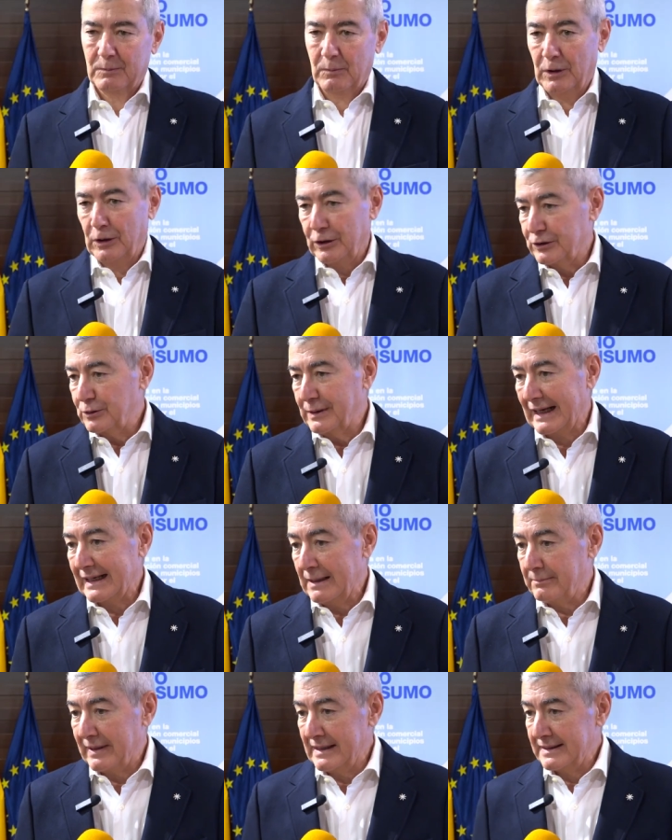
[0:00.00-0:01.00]
Bueno, esto es una
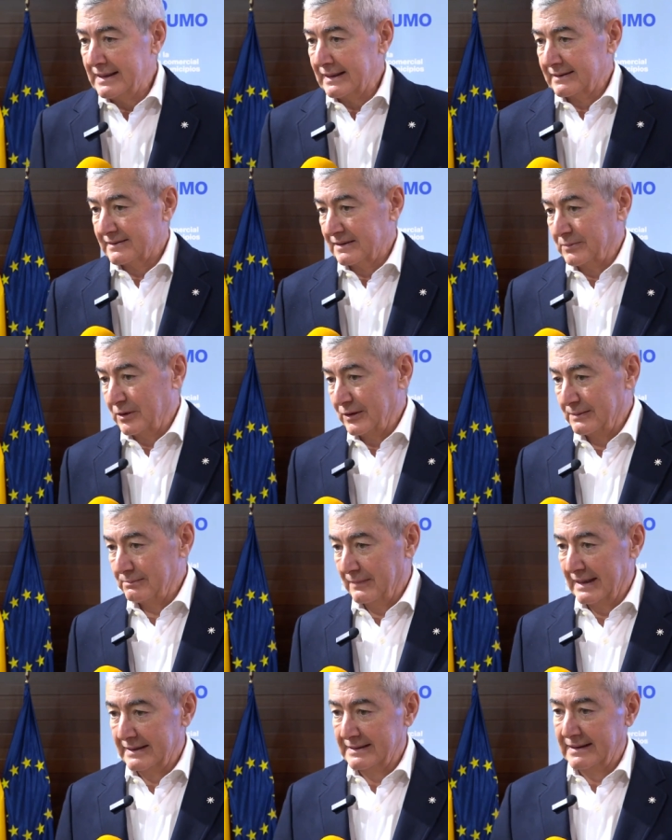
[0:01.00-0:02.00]
campaña que se pone
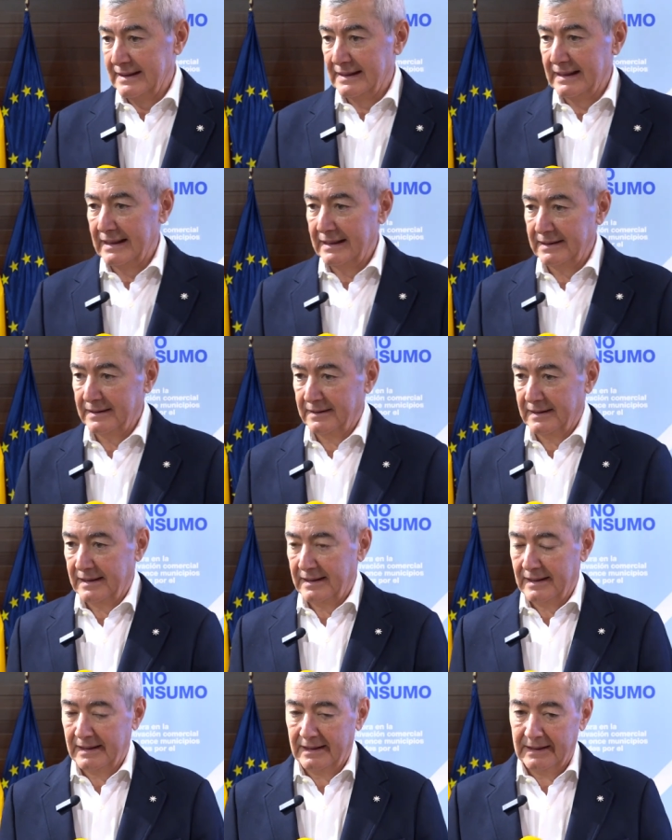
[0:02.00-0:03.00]
en marcha a raíz
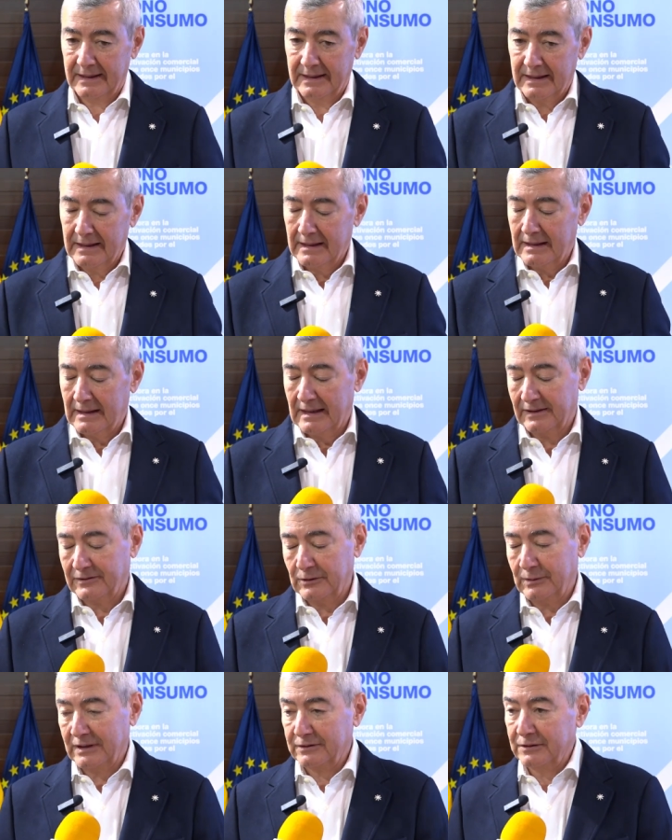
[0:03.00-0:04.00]
de la
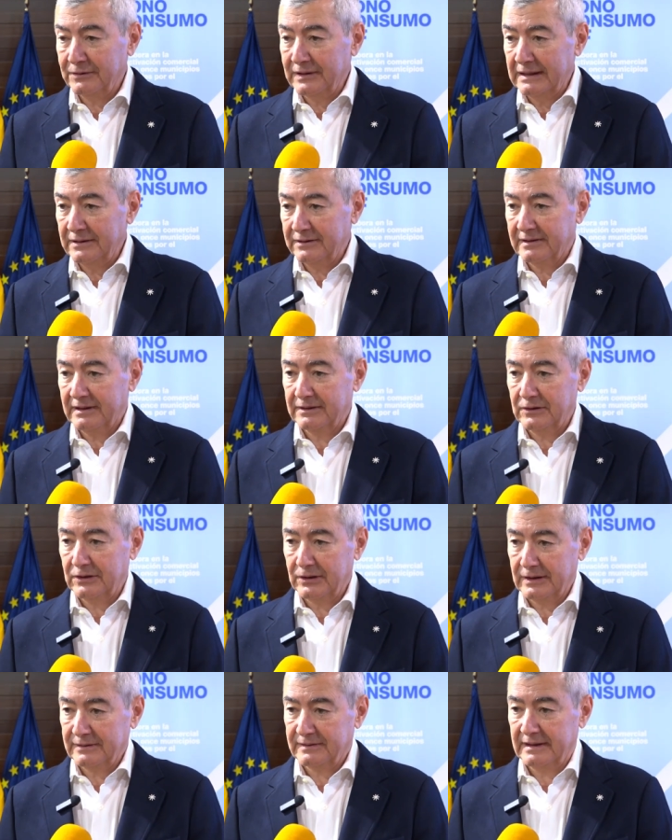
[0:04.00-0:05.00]
situación del
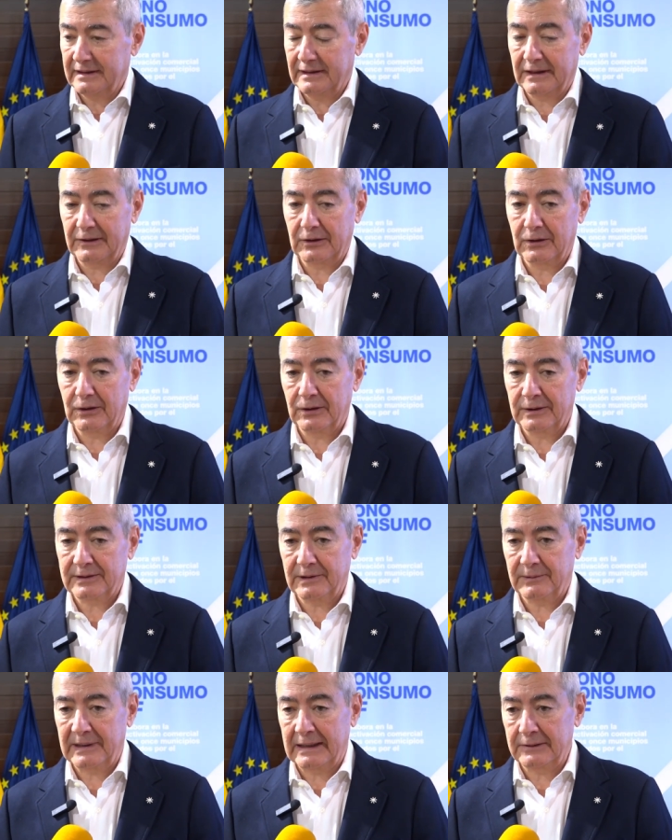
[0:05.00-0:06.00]
incendio que se generó
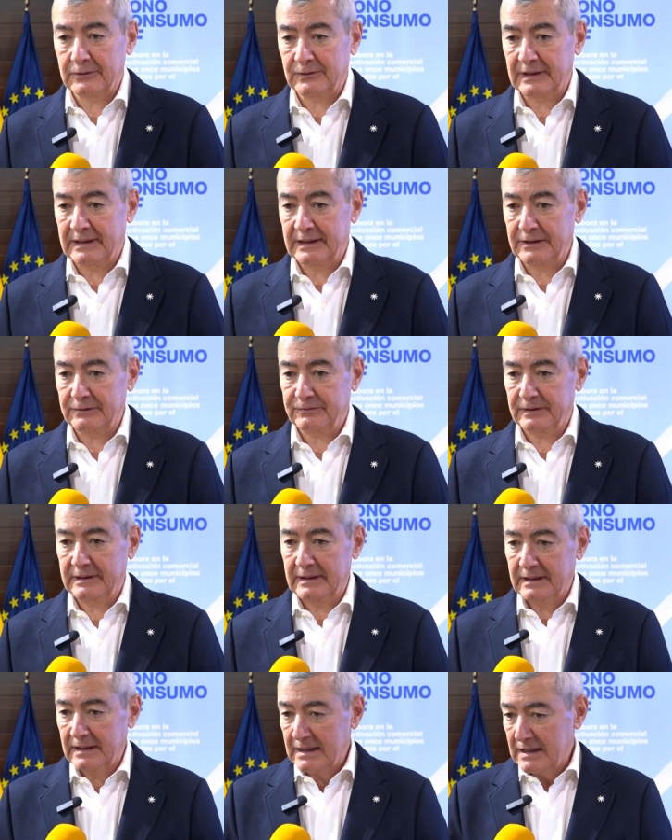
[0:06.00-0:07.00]
este verano en
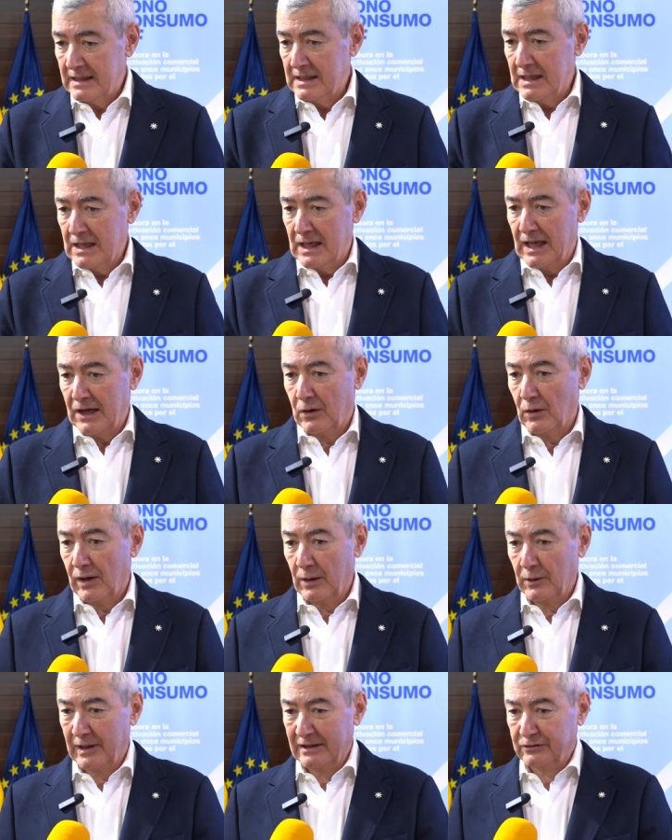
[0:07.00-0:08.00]
Tenerife, en
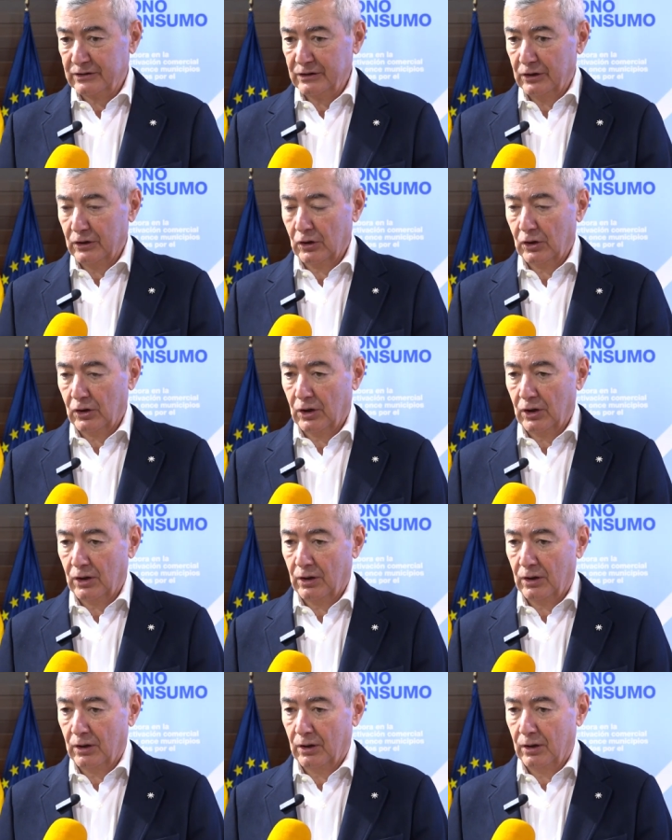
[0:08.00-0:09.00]
colaboración
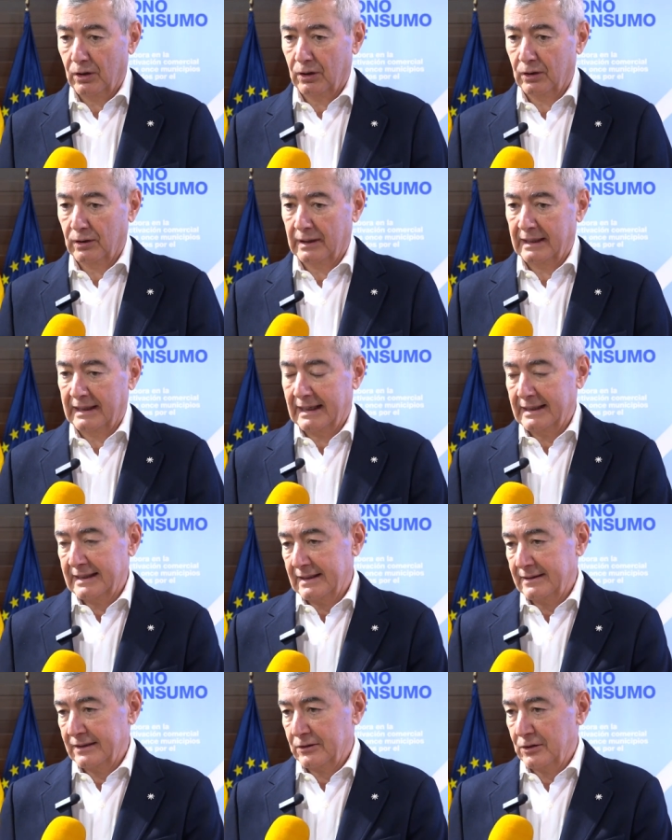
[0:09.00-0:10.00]
con el
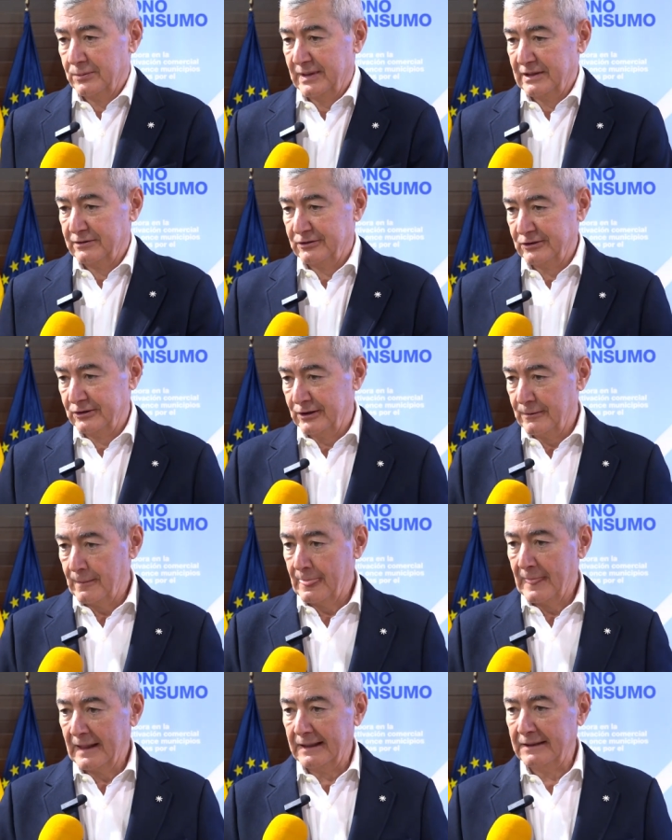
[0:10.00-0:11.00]
área de comercio
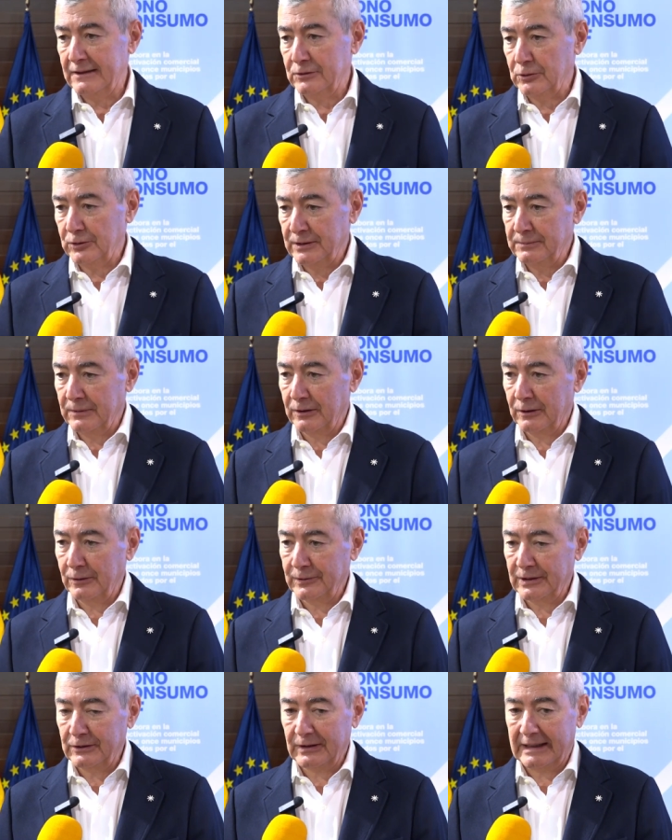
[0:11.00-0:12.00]
y de turismo del
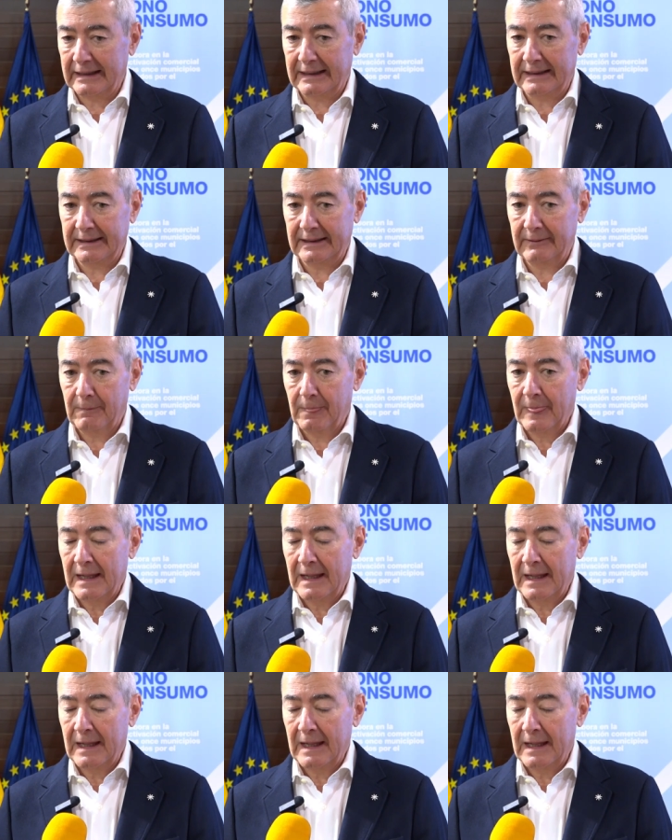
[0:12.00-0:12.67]
gobierno canaria